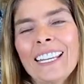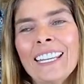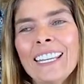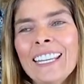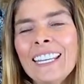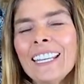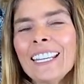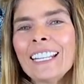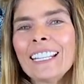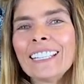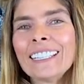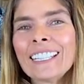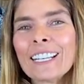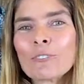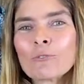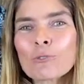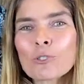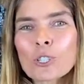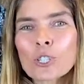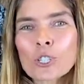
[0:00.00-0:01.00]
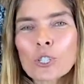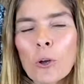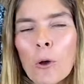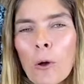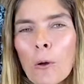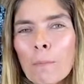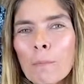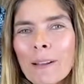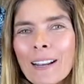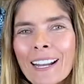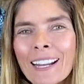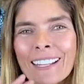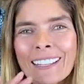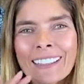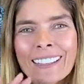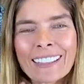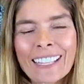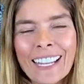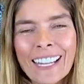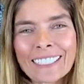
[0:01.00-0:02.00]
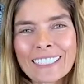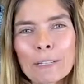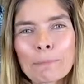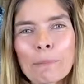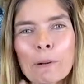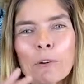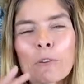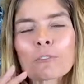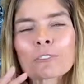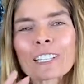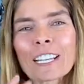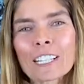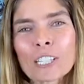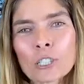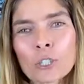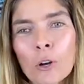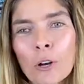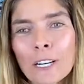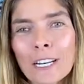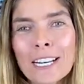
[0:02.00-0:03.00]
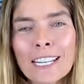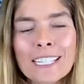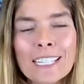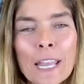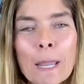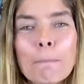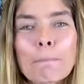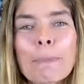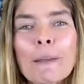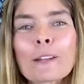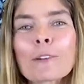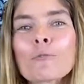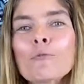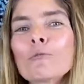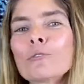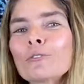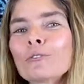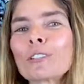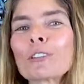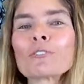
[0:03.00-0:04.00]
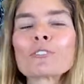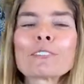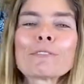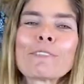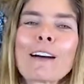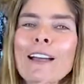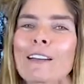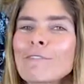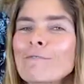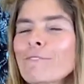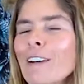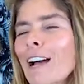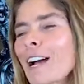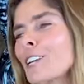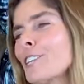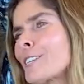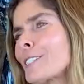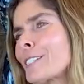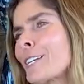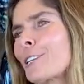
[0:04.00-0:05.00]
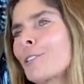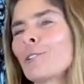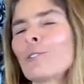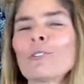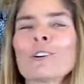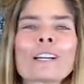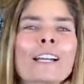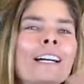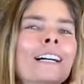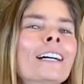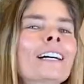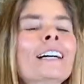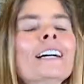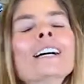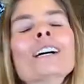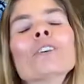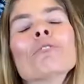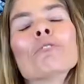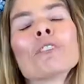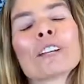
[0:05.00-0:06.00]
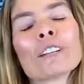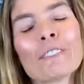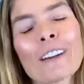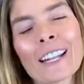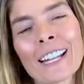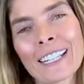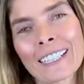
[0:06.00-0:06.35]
e não sobra nada para contar a história. Eles nem perguntam se vai vagem, cenoura, o que vai